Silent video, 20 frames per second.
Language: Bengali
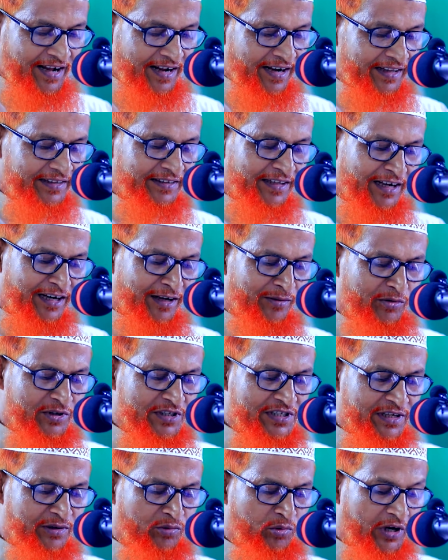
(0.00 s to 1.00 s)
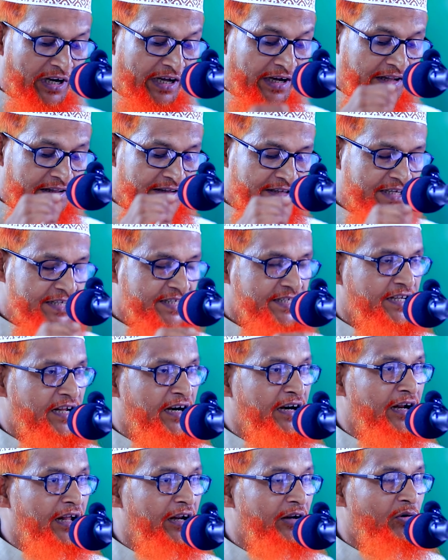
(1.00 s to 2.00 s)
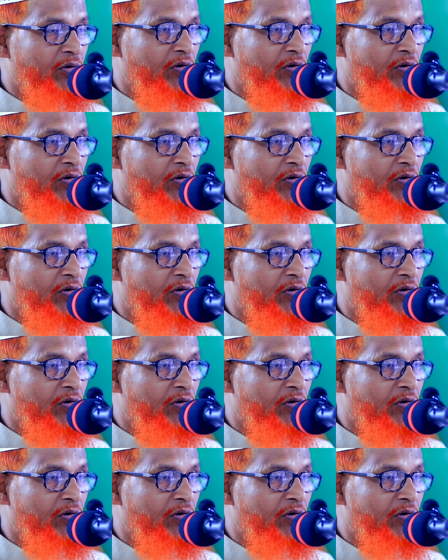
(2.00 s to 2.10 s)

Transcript: আল্লাহ তালা বলছেন ওয়ালাকাদ ইয়াসান্নাল